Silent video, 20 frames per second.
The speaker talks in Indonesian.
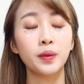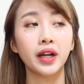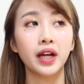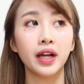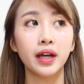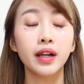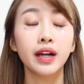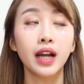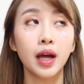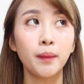
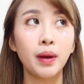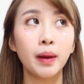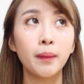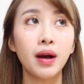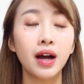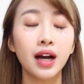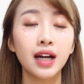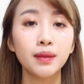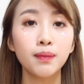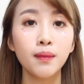mereka ramah
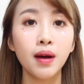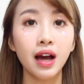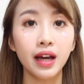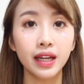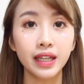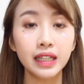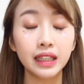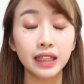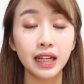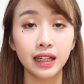banget
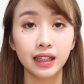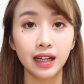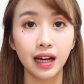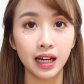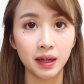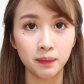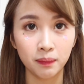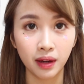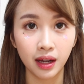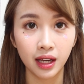baik dan
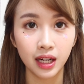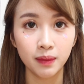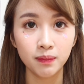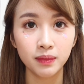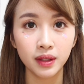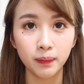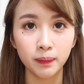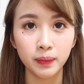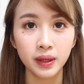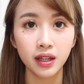kalem-kalem
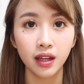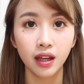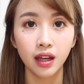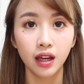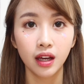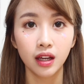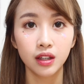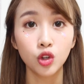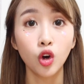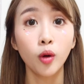tapi
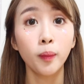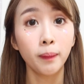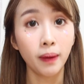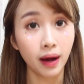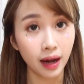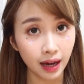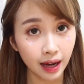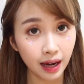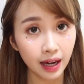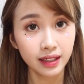
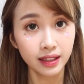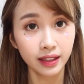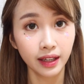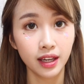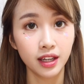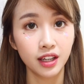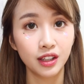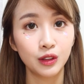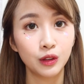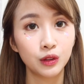sopan
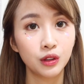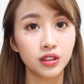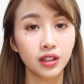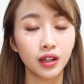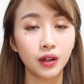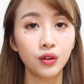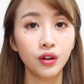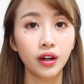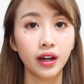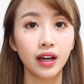kayak gitu terus
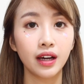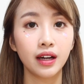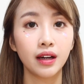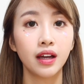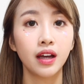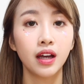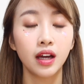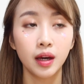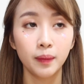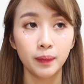aku kayak
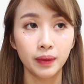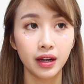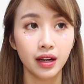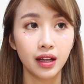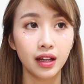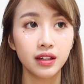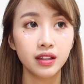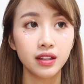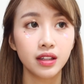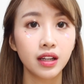
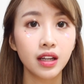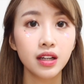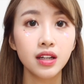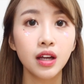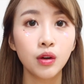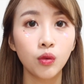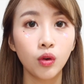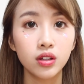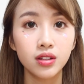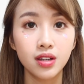pernah diri
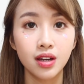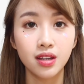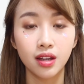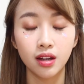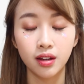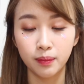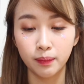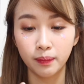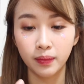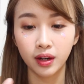dan
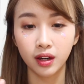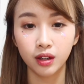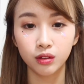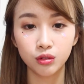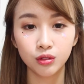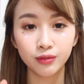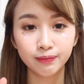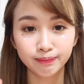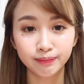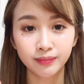wajahnya mereka
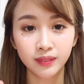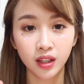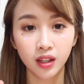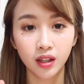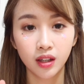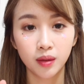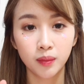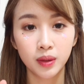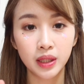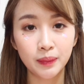tuh
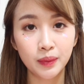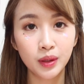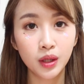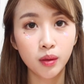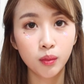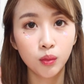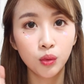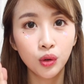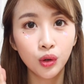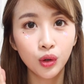
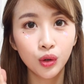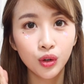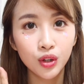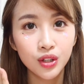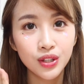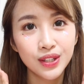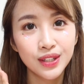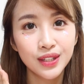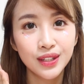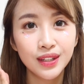bener-bener
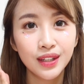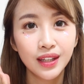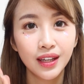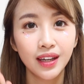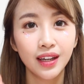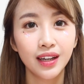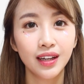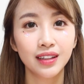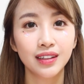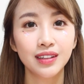mulus
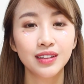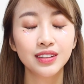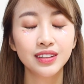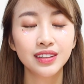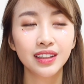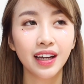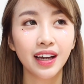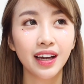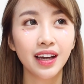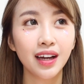
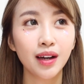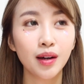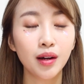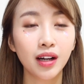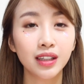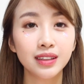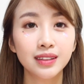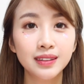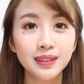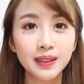terus kayak
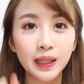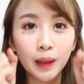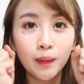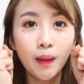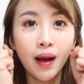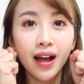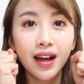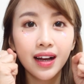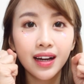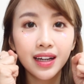kecil
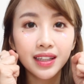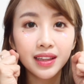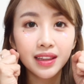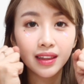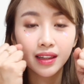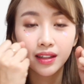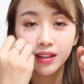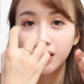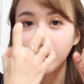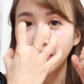banget
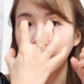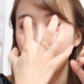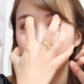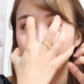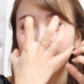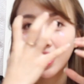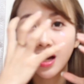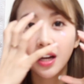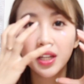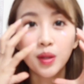
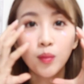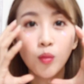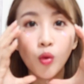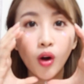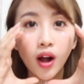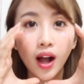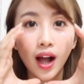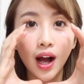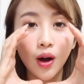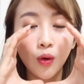kayak setengahnya
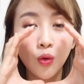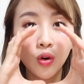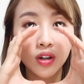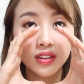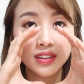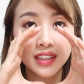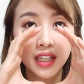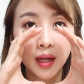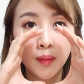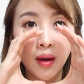muka aku
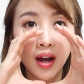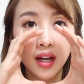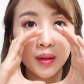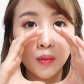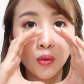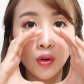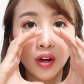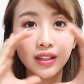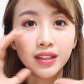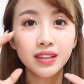kecil
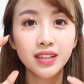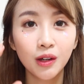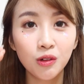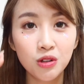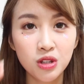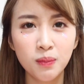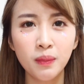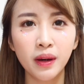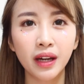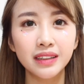banget mukanya dia
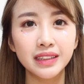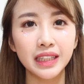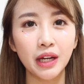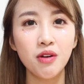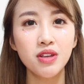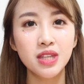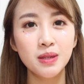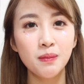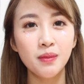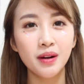aku sebagai
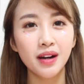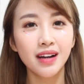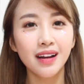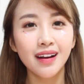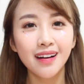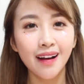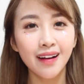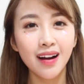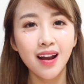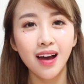cewek sebenarnya
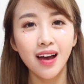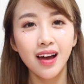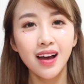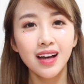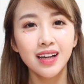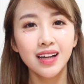rada